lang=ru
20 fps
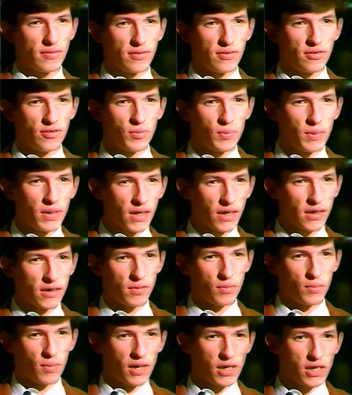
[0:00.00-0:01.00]
в
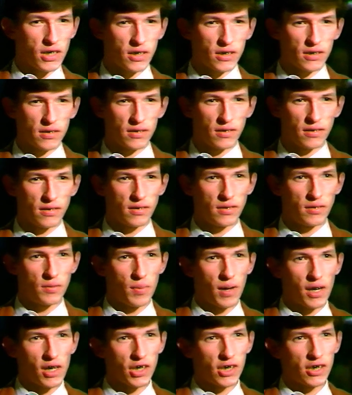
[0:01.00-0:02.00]
мире больш, э,
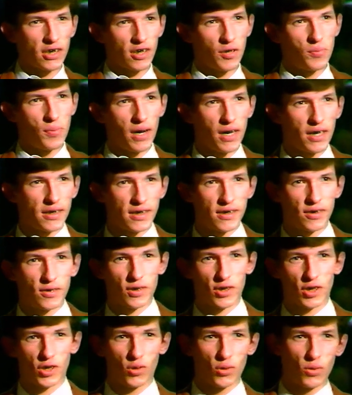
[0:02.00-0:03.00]
больших и маленьких
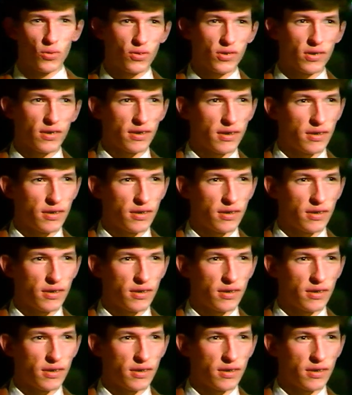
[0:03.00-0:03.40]
чувств.